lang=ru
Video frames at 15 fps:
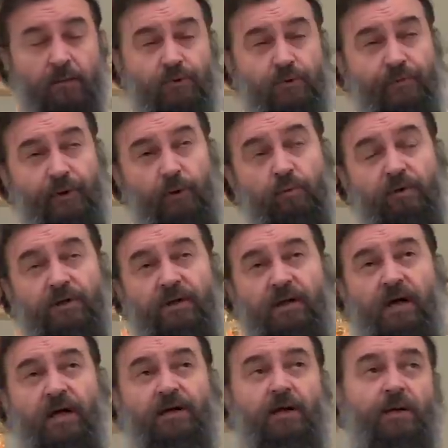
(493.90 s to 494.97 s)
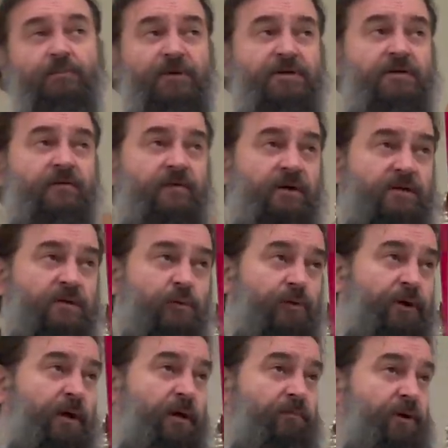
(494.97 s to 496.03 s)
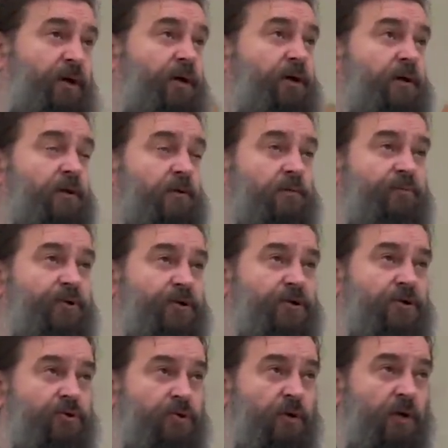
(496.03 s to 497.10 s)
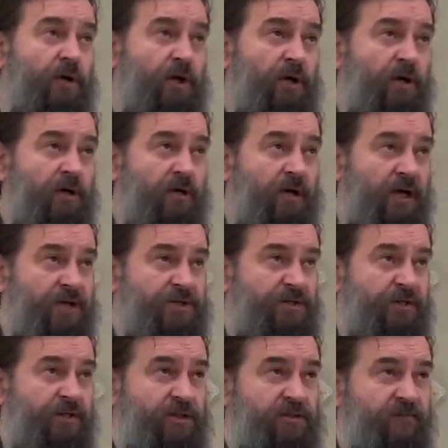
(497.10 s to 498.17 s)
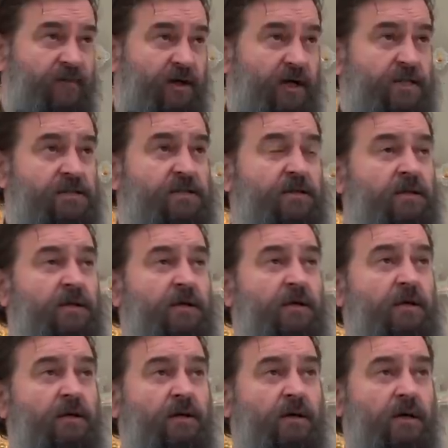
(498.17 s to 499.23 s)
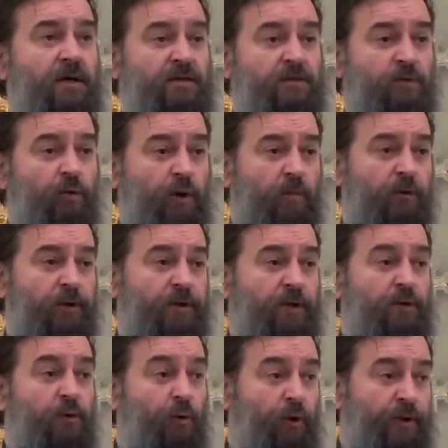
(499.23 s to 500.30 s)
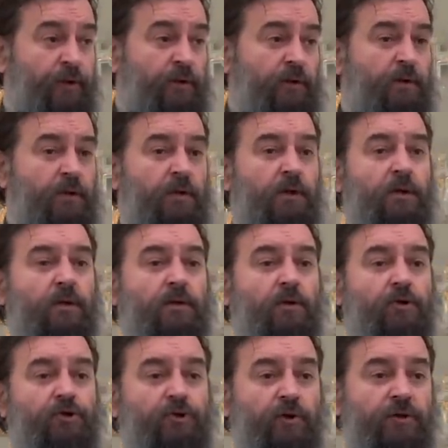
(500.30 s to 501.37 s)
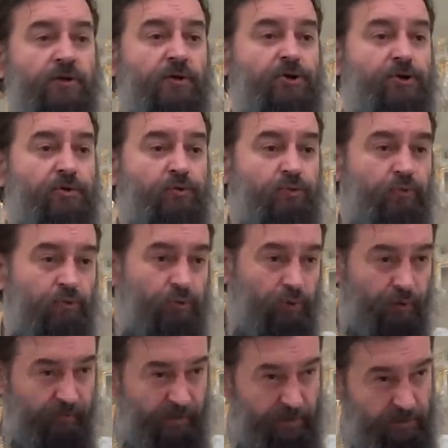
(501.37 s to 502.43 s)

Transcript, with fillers: прелюбодеяние описывается у Еремии. Он пишет, что каждый из вас – как откормленный конь ржет на жену другого.